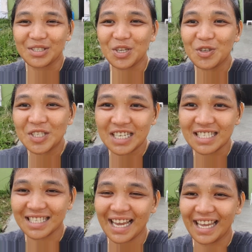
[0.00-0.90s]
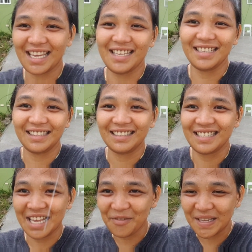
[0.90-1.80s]
so yung 6K
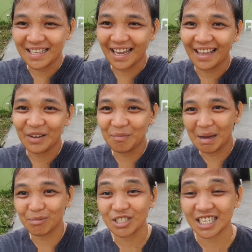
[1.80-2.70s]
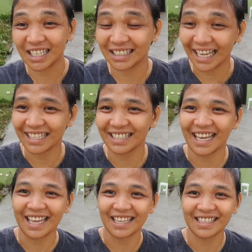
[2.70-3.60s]
7K umabot siya ng
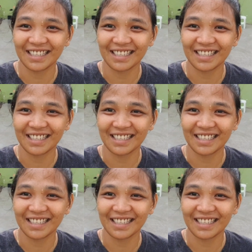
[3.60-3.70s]
9K